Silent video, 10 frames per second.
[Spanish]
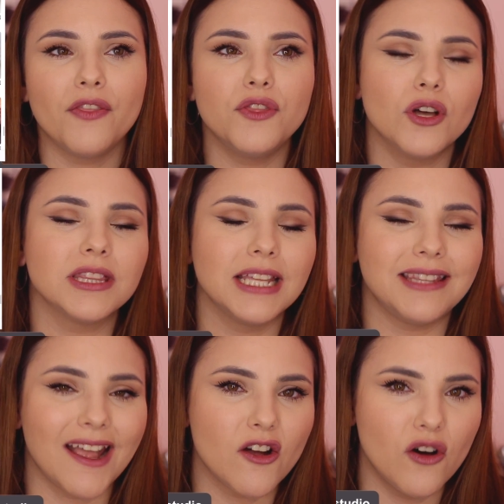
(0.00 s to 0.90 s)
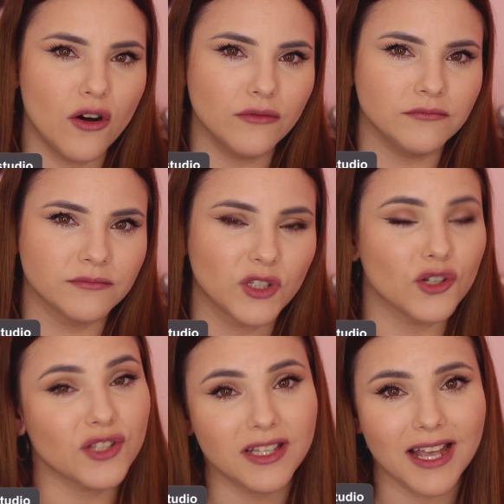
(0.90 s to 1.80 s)
donde tengo mm,
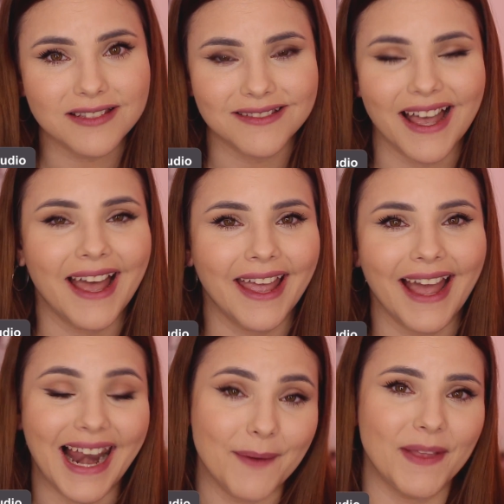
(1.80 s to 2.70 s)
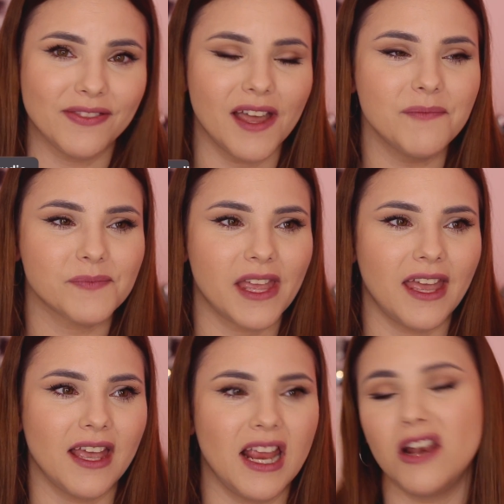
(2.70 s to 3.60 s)
cositas eh, a la venta.
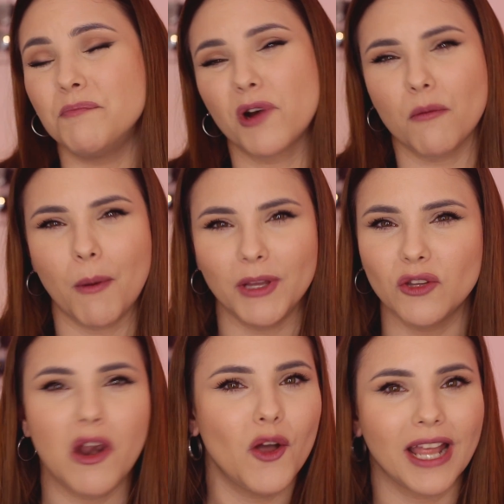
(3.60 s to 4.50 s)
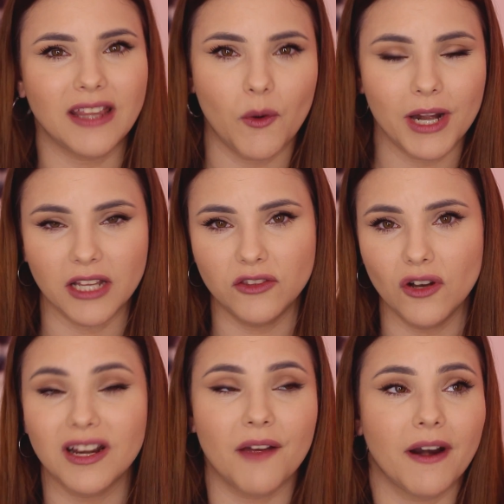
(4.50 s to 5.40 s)
Eh, por el momento es lo que tengo en
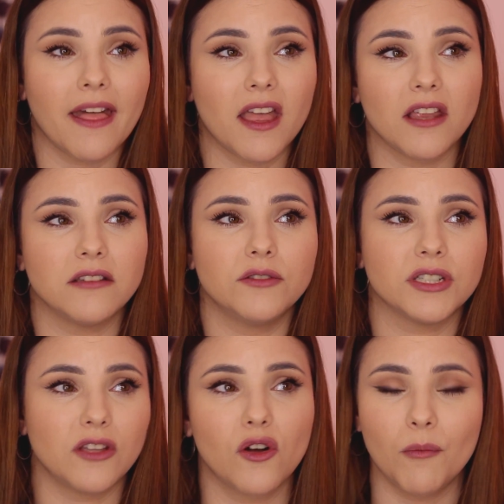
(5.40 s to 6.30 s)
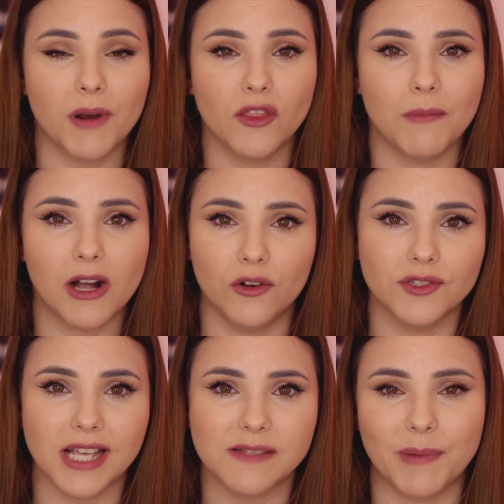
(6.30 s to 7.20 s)
stock, la verdad que no he estado comprando más
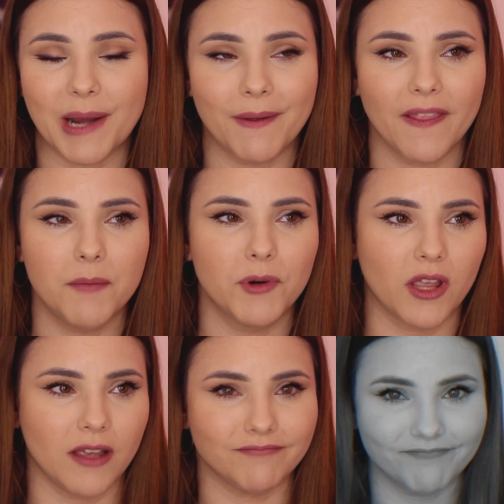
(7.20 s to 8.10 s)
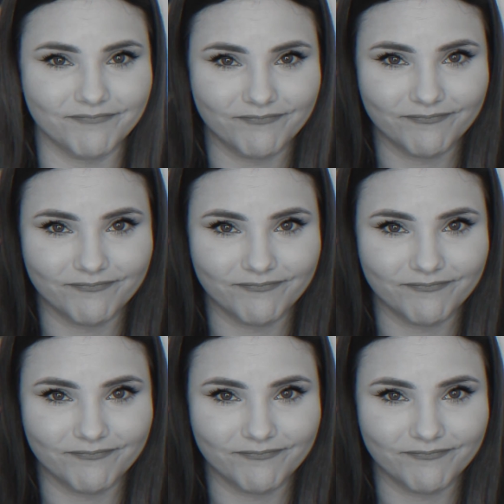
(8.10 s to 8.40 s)
cosas para vender porque